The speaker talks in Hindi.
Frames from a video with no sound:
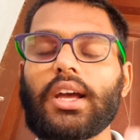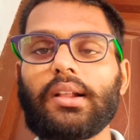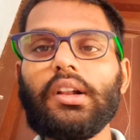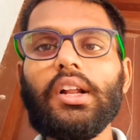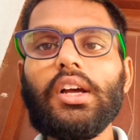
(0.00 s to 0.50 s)

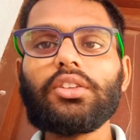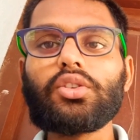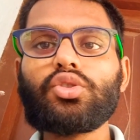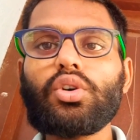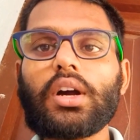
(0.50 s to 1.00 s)
है तो
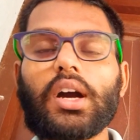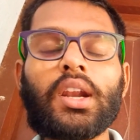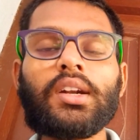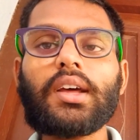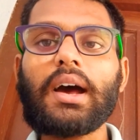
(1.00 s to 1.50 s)
जो
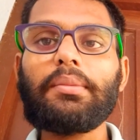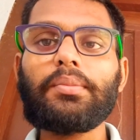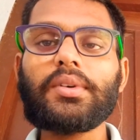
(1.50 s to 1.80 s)
करंट आप